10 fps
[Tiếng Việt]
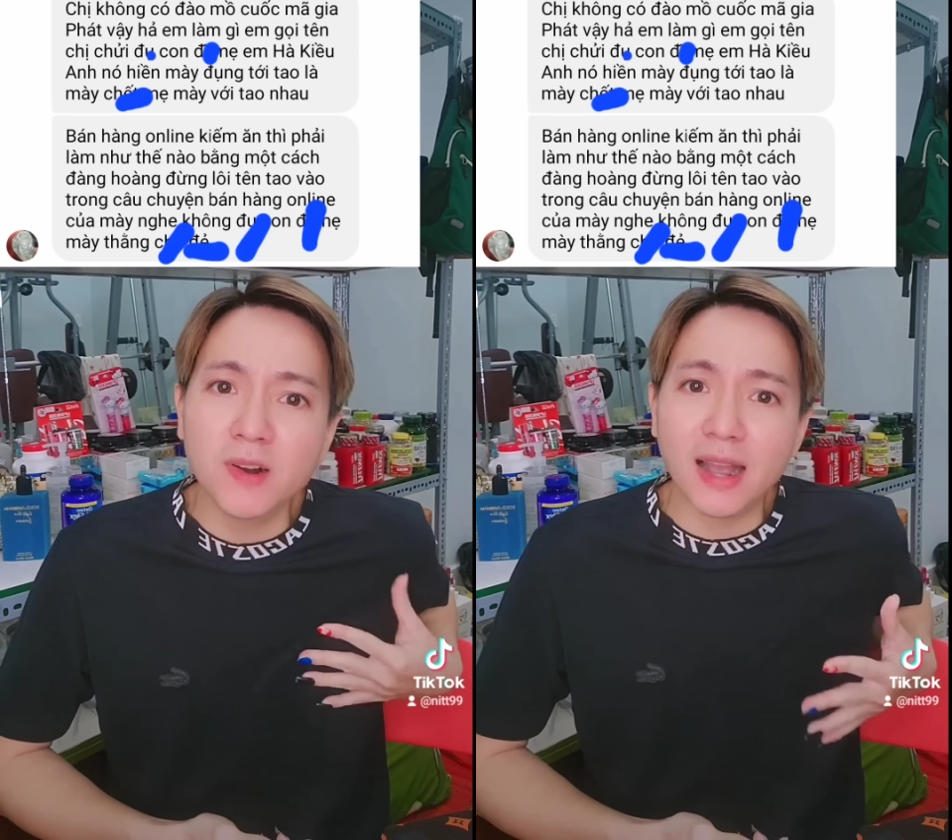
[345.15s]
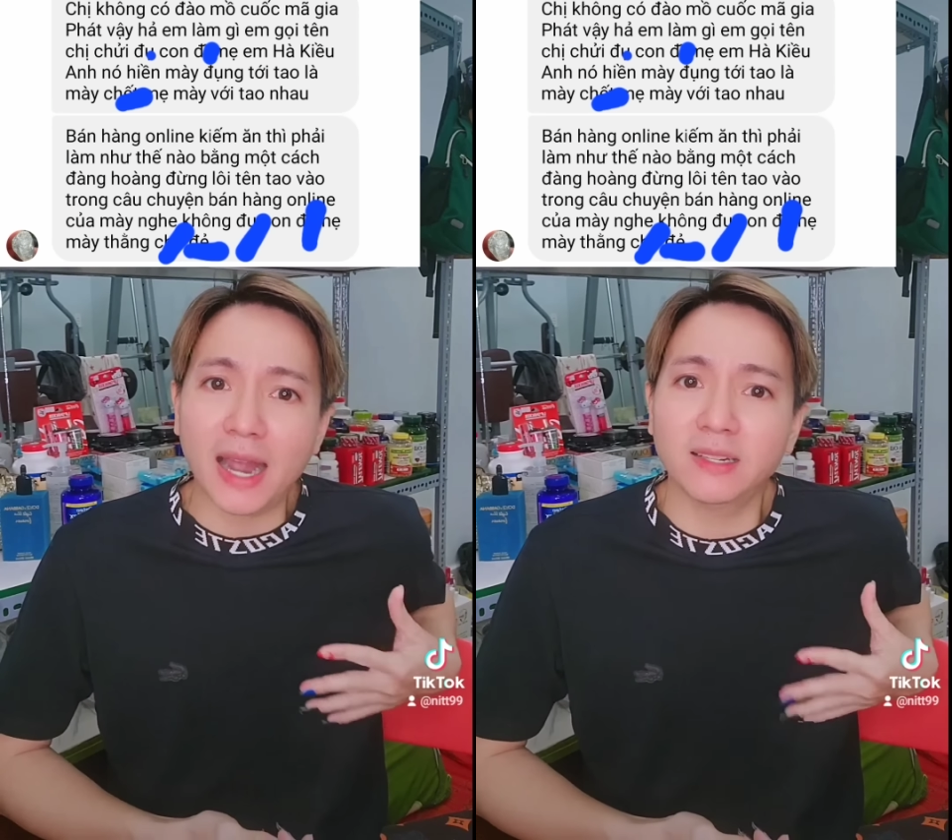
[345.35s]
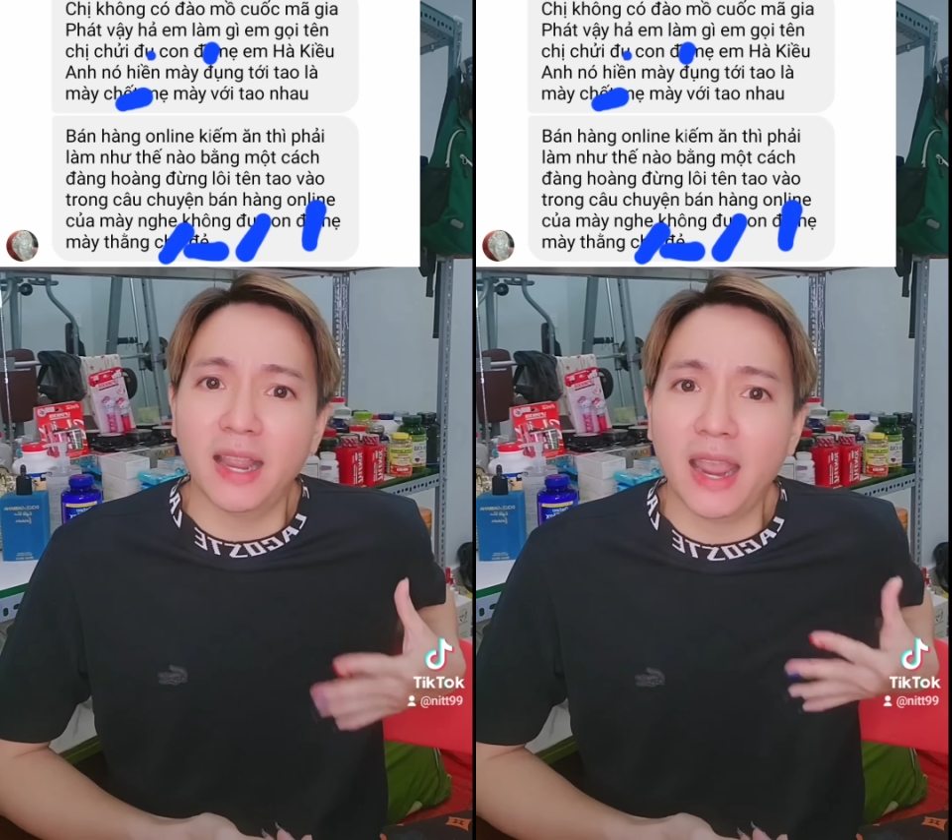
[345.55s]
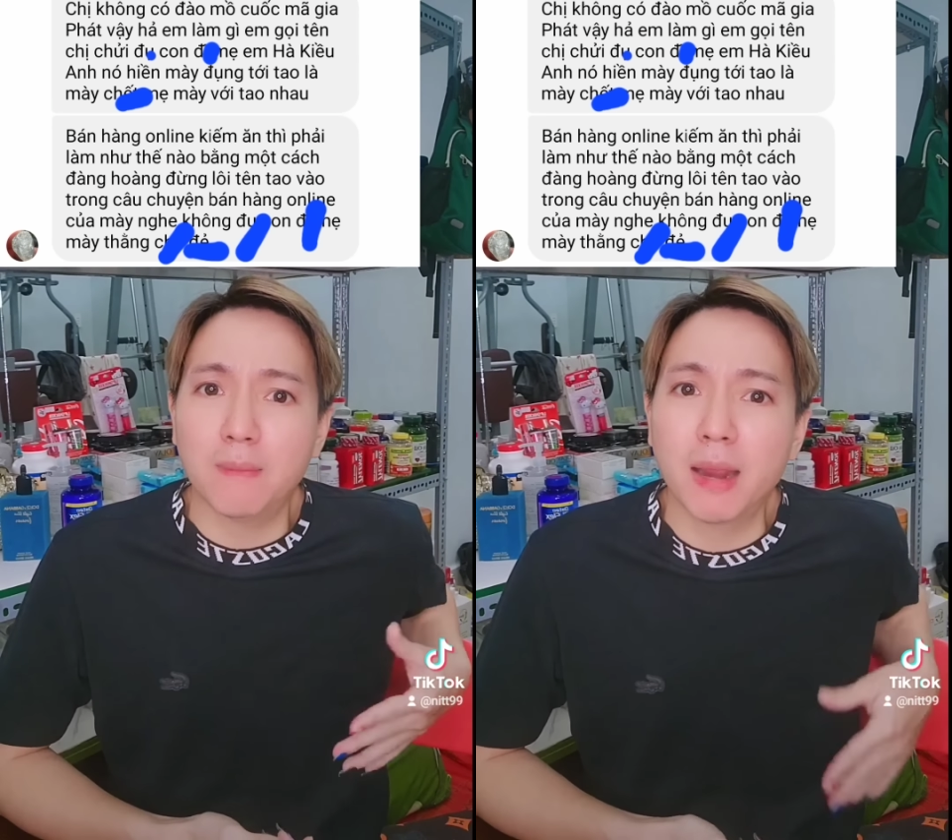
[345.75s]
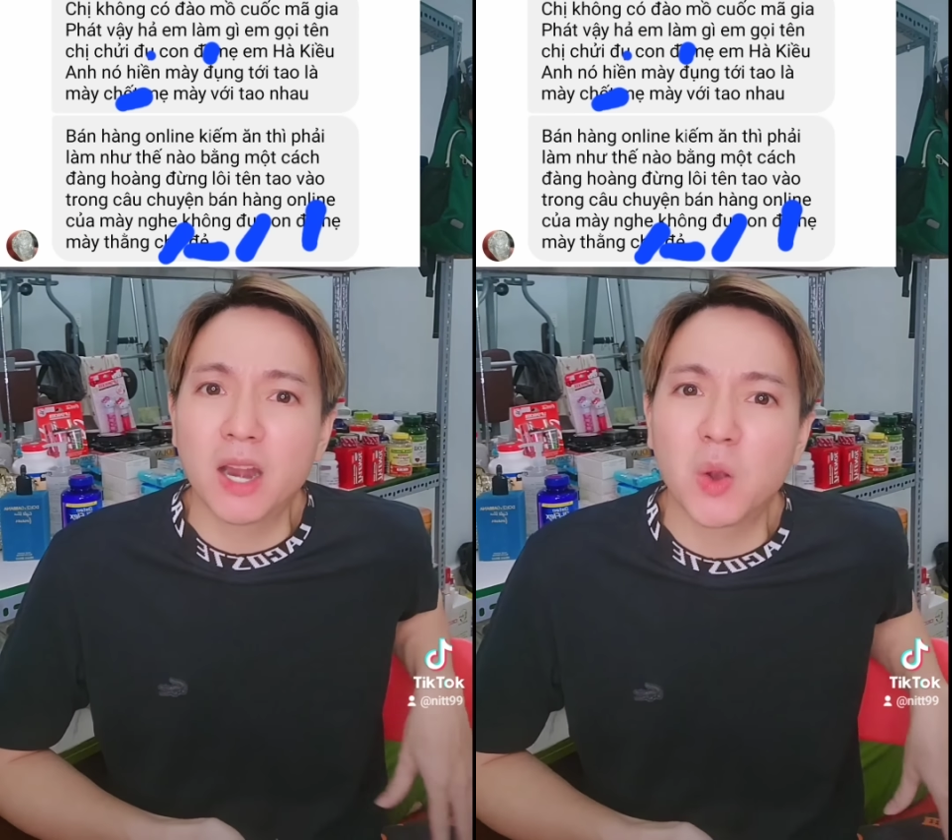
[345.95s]
phương anh
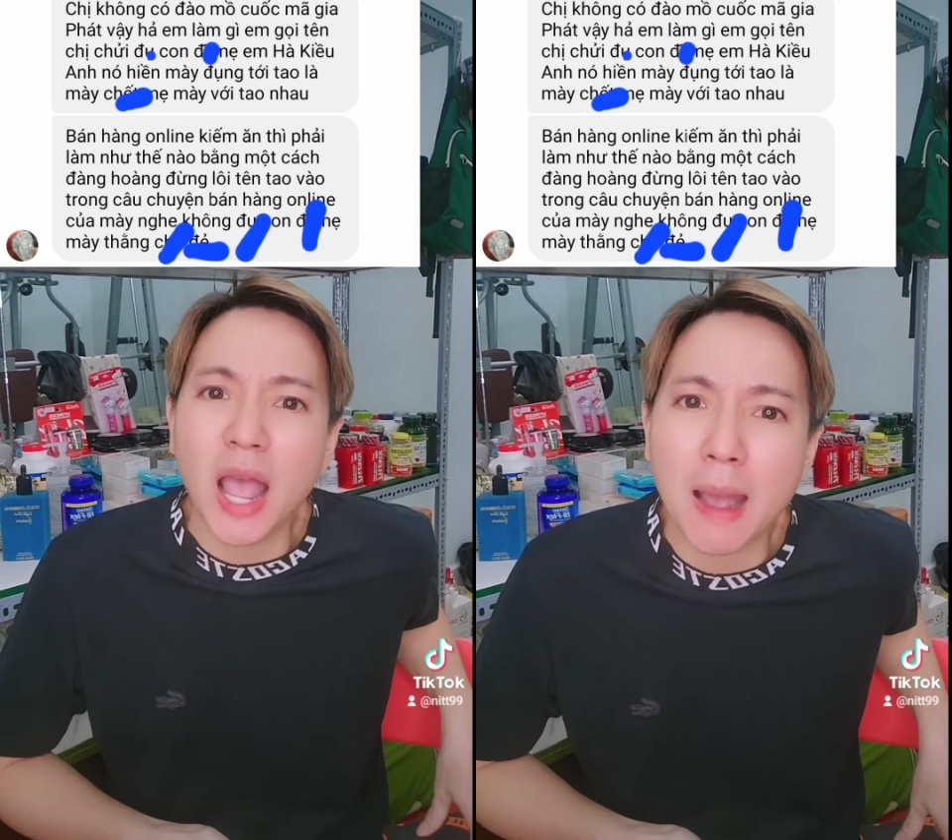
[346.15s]
nha mày đừng có